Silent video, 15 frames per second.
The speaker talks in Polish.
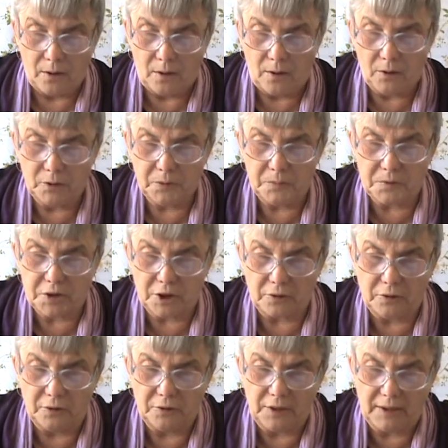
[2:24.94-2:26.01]
On
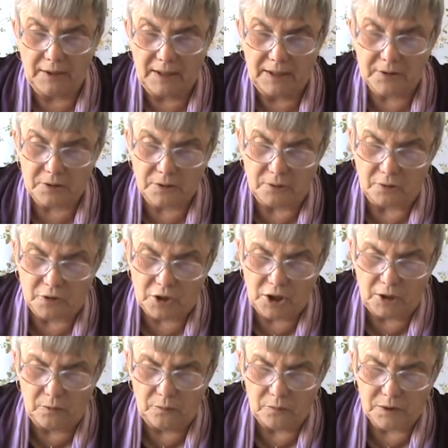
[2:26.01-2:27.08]
przekona nas o
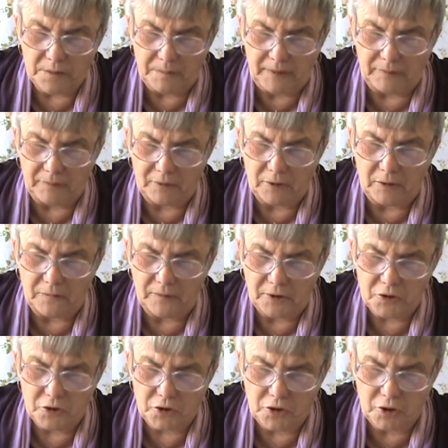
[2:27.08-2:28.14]
grzechu,
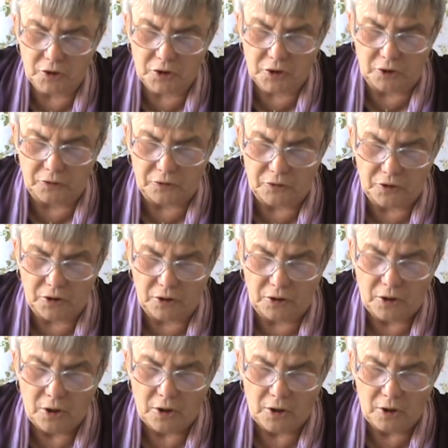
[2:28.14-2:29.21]
sprawiedliwości i sądzie.
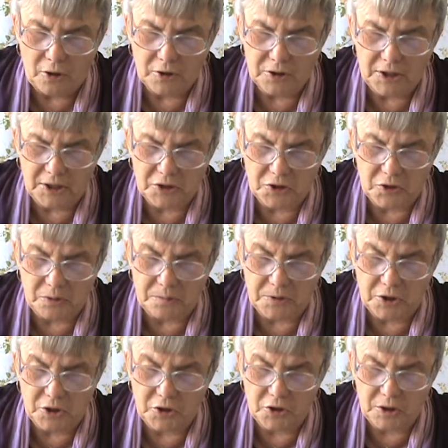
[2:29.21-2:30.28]
On zaś, gdy
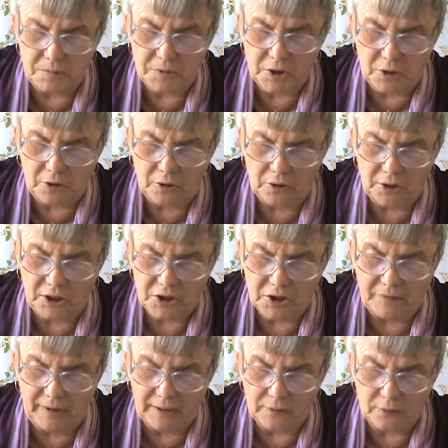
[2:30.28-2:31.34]
przyjdzie, przekona
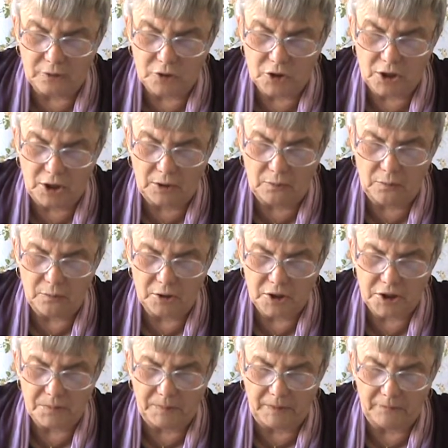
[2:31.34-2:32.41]
świat o grzechu, o
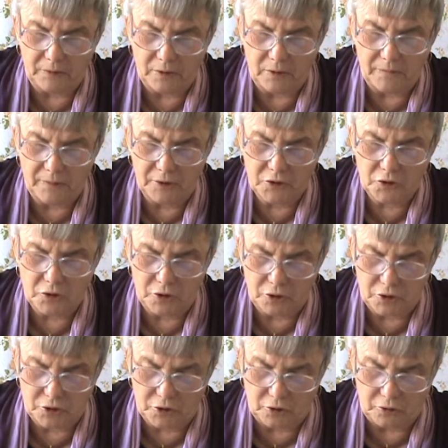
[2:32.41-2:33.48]
sprawiedliwości
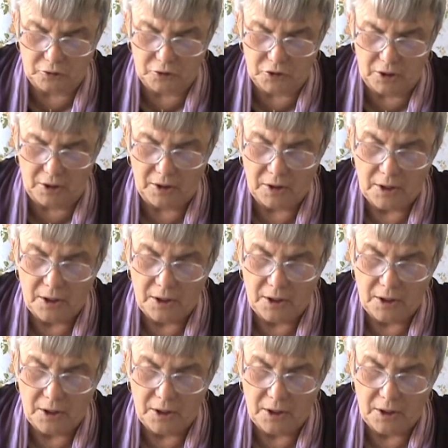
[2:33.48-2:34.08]
i sądzie.